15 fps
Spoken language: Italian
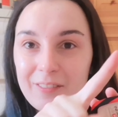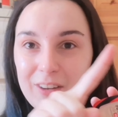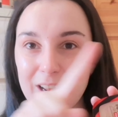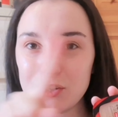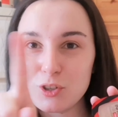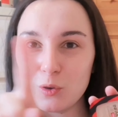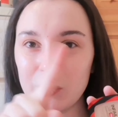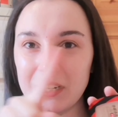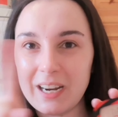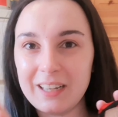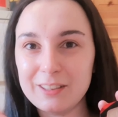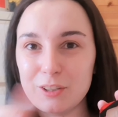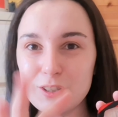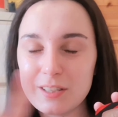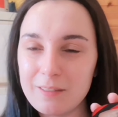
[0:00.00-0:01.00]
che vi lascio qua in
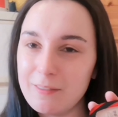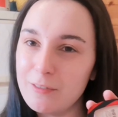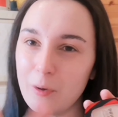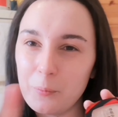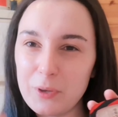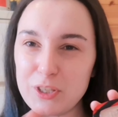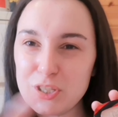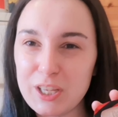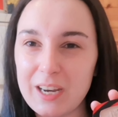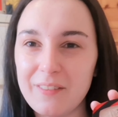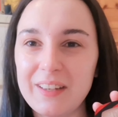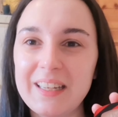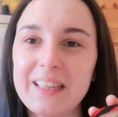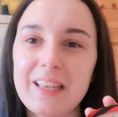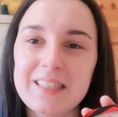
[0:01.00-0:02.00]
alto se vi fa piacere
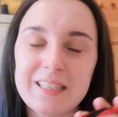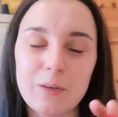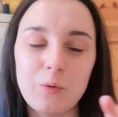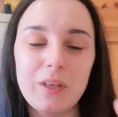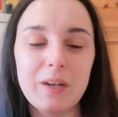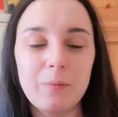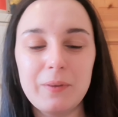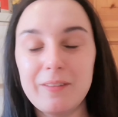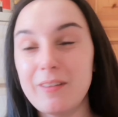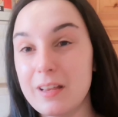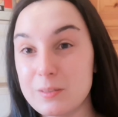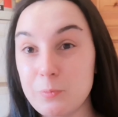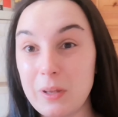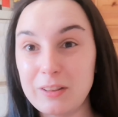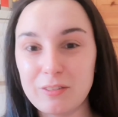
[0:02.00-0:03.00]
venite a seguirmi vi
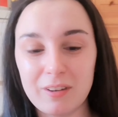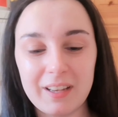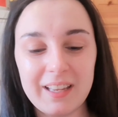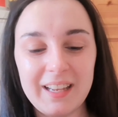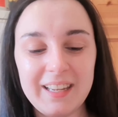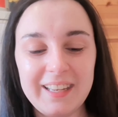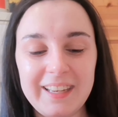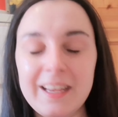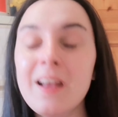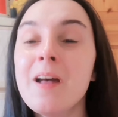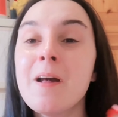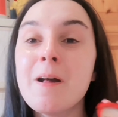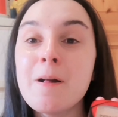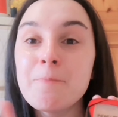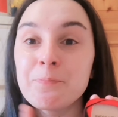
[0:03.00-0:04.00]
aspetto anche lì
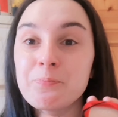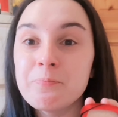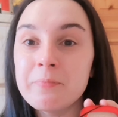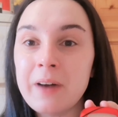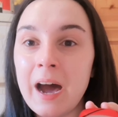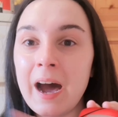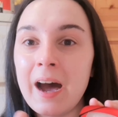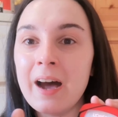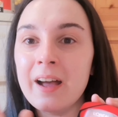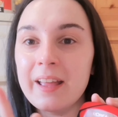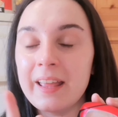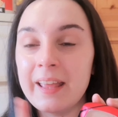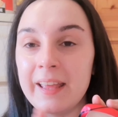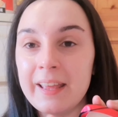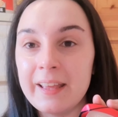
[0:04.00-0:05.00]
ma
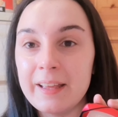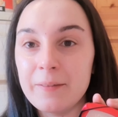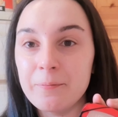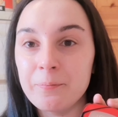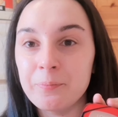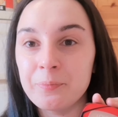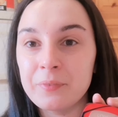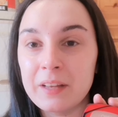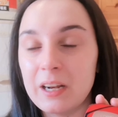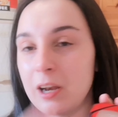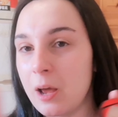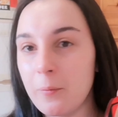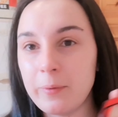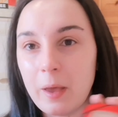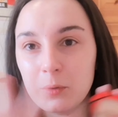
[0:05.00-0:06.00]
ehm,
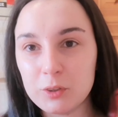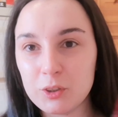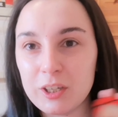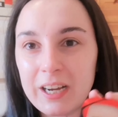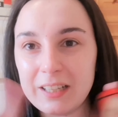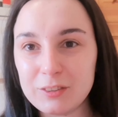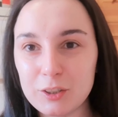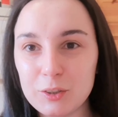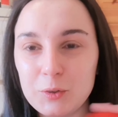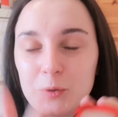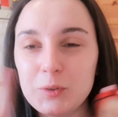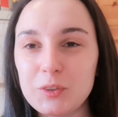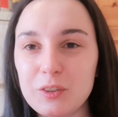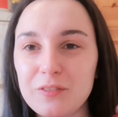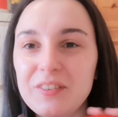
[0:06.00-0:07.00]
l'abbiamo toccato e
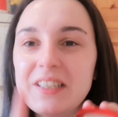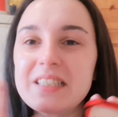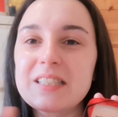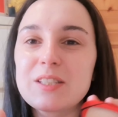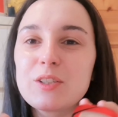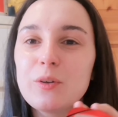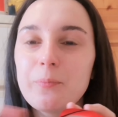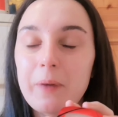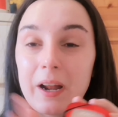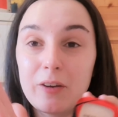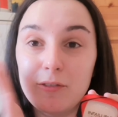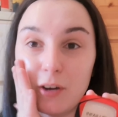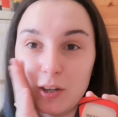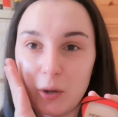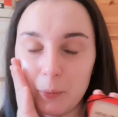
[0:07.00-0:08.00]
tutto visto ma
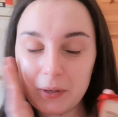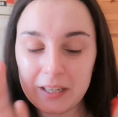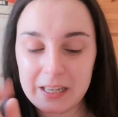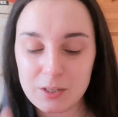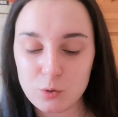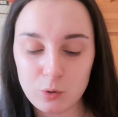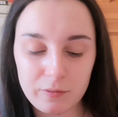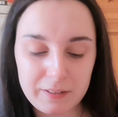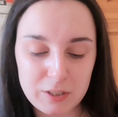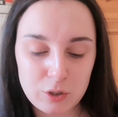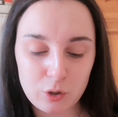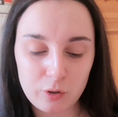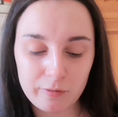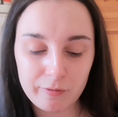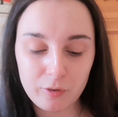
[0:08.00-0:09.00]
lo voglio applicare sul
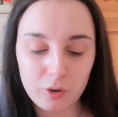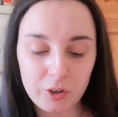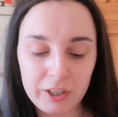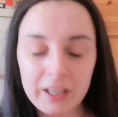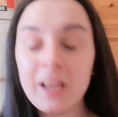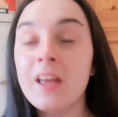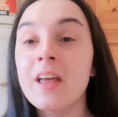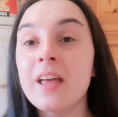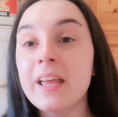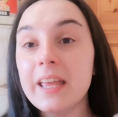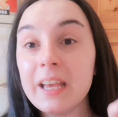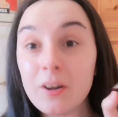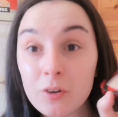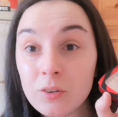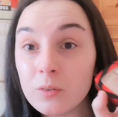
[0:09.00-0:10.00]
viso con voi
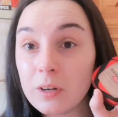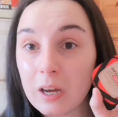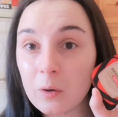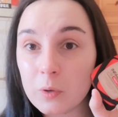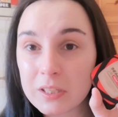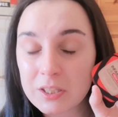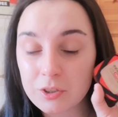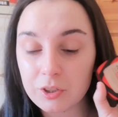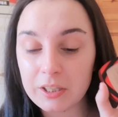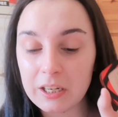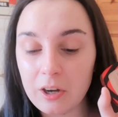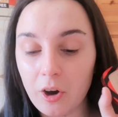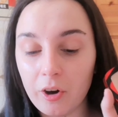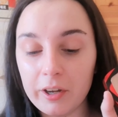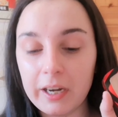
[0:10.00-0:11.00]
e con un acquisto
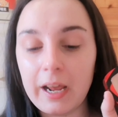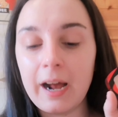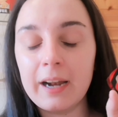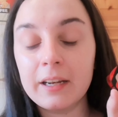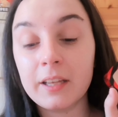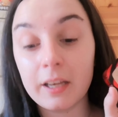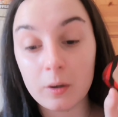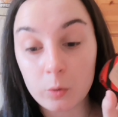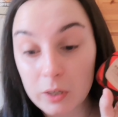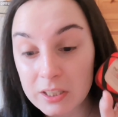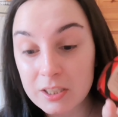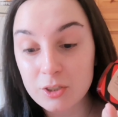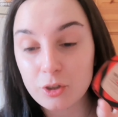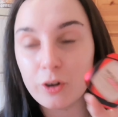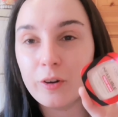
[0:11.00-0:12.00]
di L'Oreal che
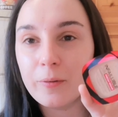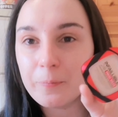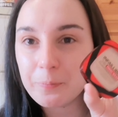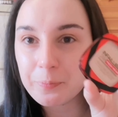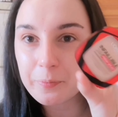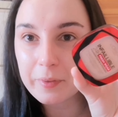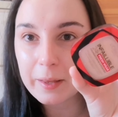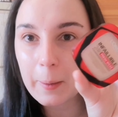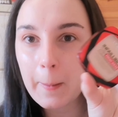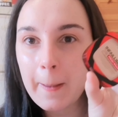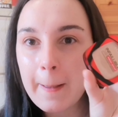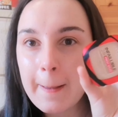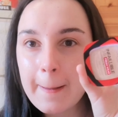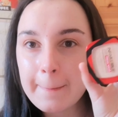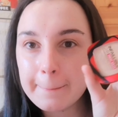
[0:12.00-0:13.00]
questo
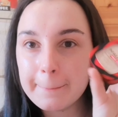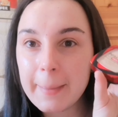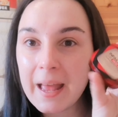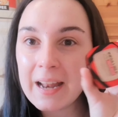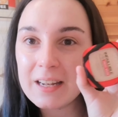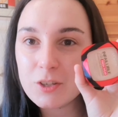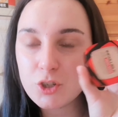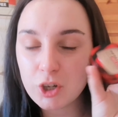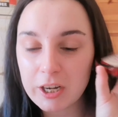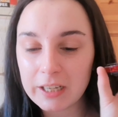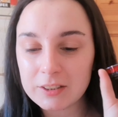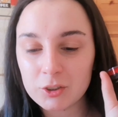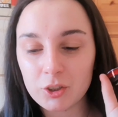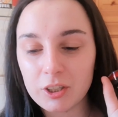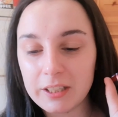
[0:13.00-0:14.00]
bel
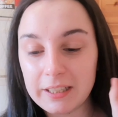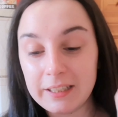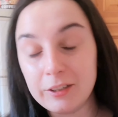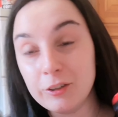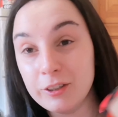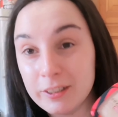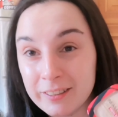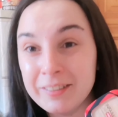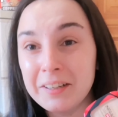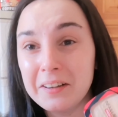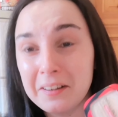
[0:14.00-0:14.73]
giocattolino